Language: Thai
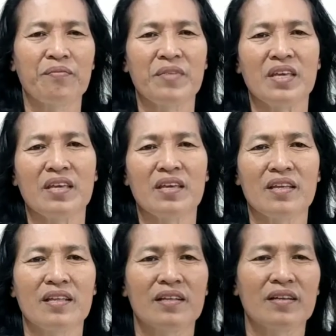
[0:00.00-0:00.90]
มี
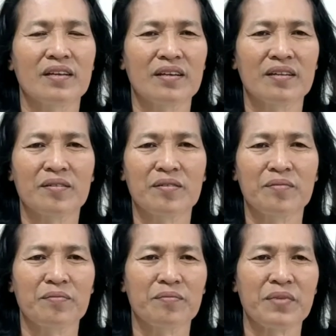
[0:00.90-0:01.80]

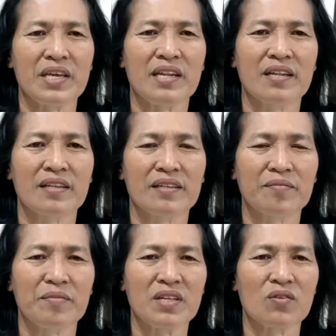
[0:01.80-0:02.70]
พิน
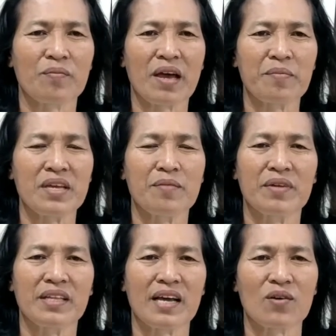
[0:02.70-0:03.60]
มีจดหมายพิน
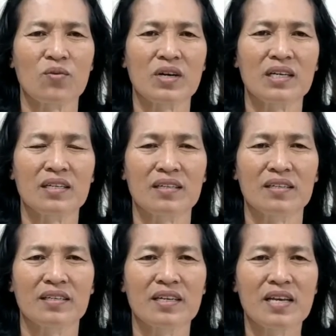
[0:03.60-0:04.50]
มาจาก Google
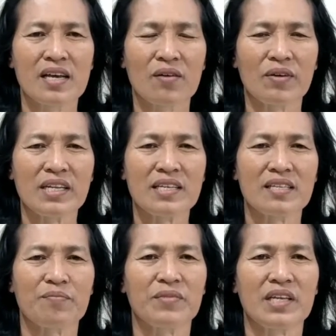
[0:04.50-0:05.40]
วันที่
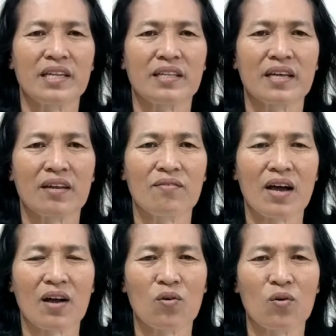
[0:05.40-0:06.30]
สิบเจ็ดธัน
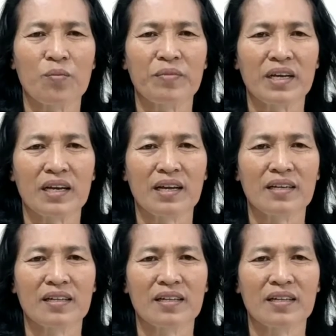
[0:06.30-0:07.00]
วาคมนะคะ